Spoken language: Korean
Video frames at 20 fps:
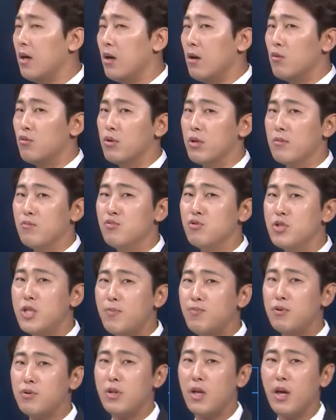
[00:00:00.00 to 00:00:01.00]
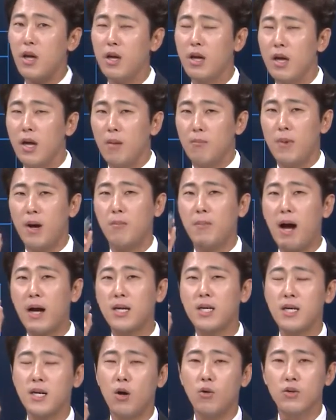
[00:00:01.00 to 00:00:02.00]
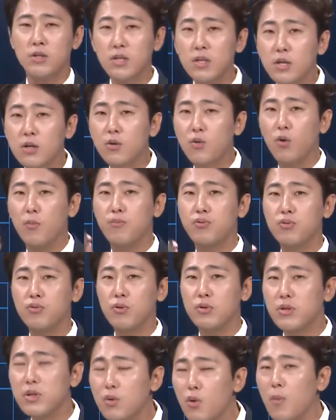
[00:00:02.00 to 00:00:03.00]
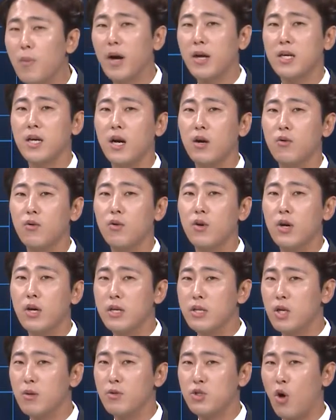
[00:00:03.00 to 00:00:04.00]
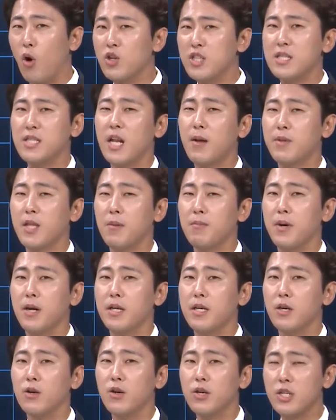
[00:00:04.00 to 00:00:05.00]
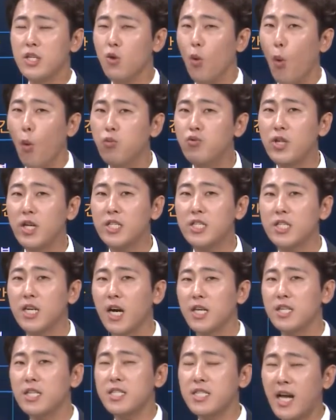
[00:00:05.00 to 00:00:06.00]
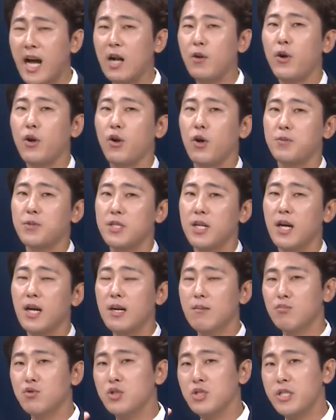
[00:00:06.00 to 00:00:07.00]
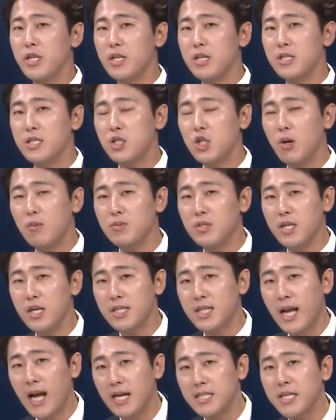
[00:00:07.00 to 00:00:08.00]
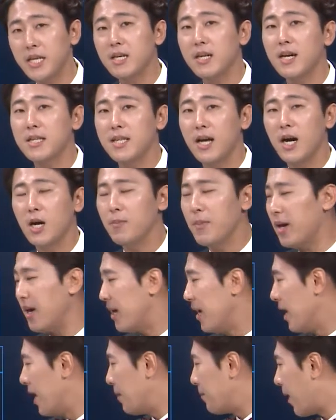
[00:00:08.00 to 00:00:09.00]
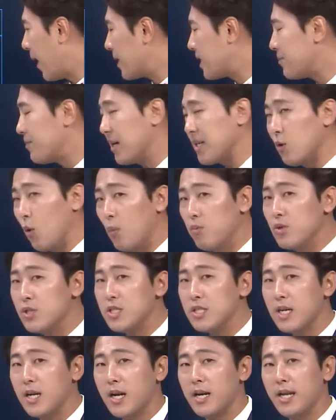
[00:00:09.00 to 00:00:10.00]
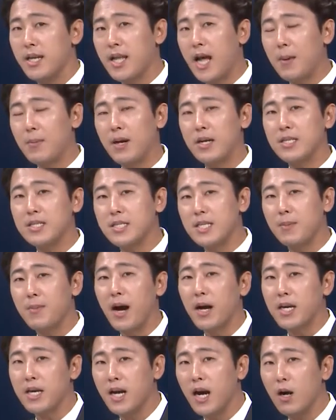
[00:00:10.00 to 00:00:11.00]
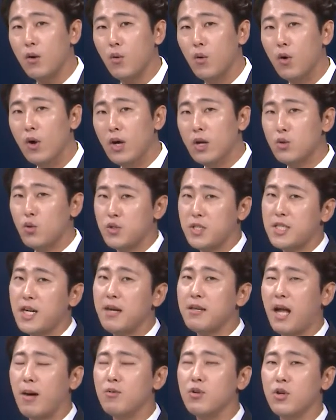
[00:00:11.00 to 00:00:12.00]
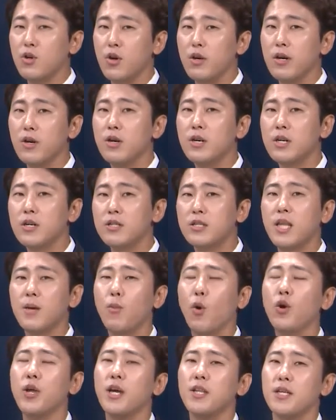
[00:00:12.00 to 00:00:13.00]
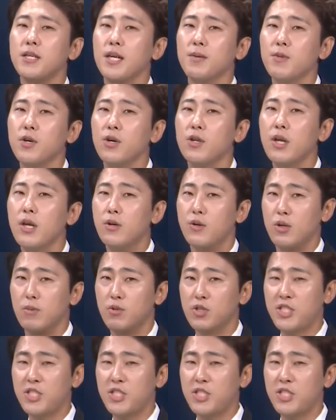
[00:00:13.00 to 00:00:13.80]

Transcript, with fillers: 우리 문제 풀 때 막 마킹하고 듣고 풀고 듣고 마킹하고 이러면 정신 사납단 말이에요. 이 5분의 시간을 잘 활용합시다. 문제를 시험지에 다 체크한 다음에 마지막 이 5분 시간에 답안지에 마킹하고 또 시간이 남을 거예요. 그때 뭘 해야 되냐면 여러분